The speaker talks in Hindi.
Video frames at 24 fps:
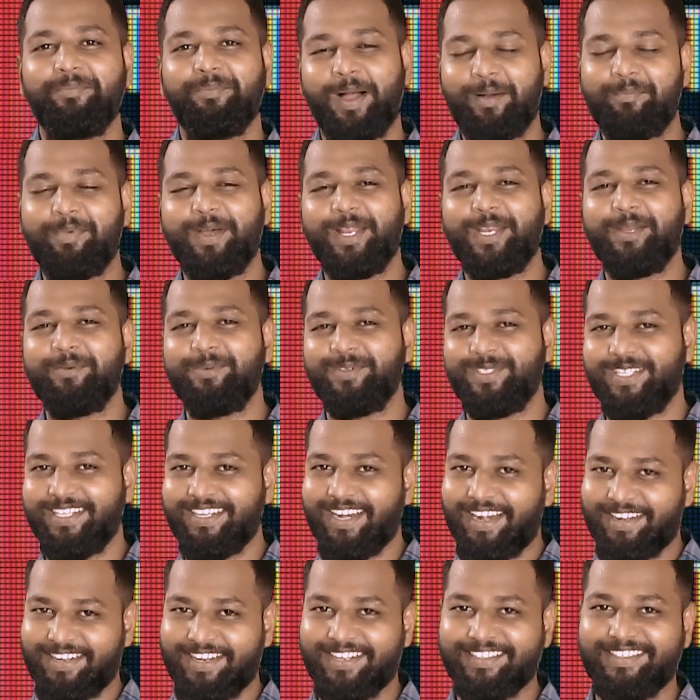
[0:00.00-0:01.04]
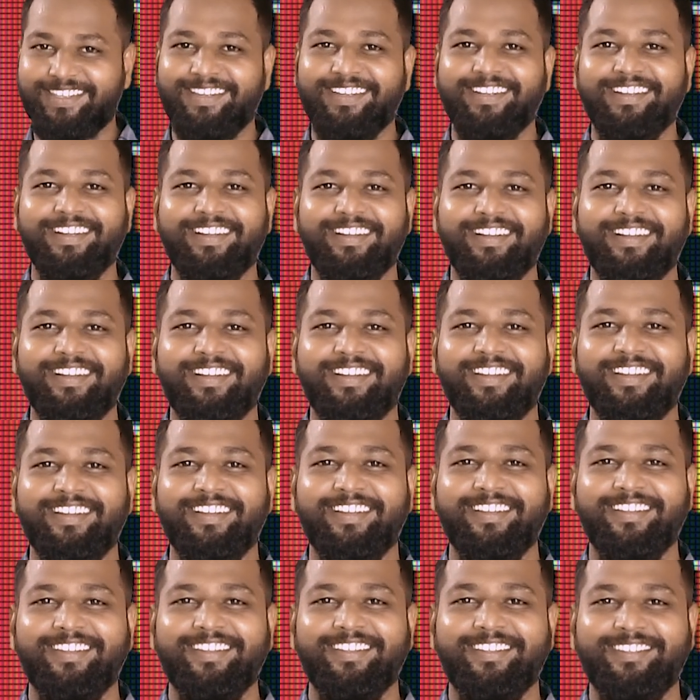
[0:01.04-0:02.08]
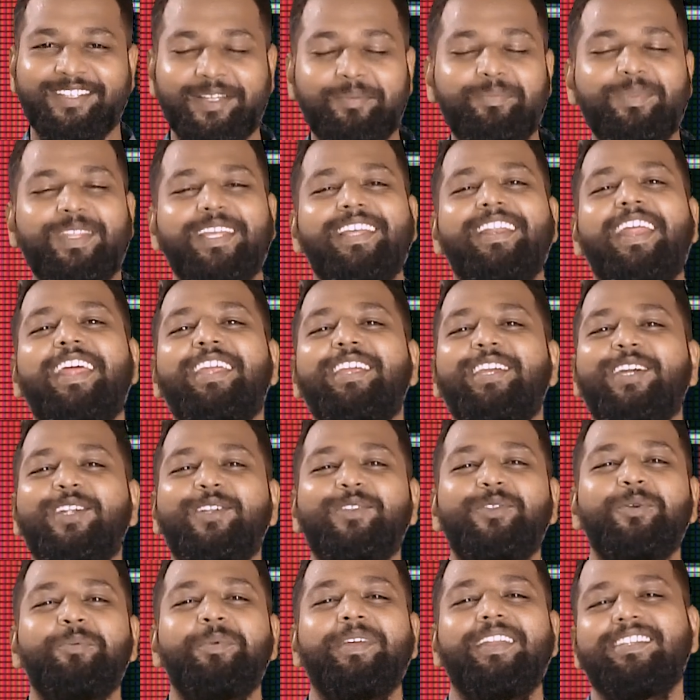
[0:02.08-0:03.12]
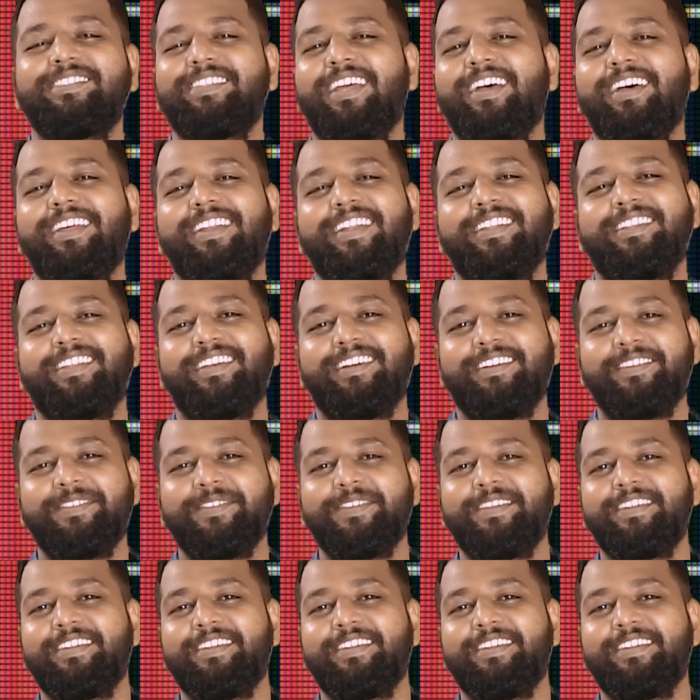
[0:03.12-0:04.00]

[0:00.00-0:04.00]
पापा ने मुझे डांटा था तब तेरा ही घर तो मेरा सहारा था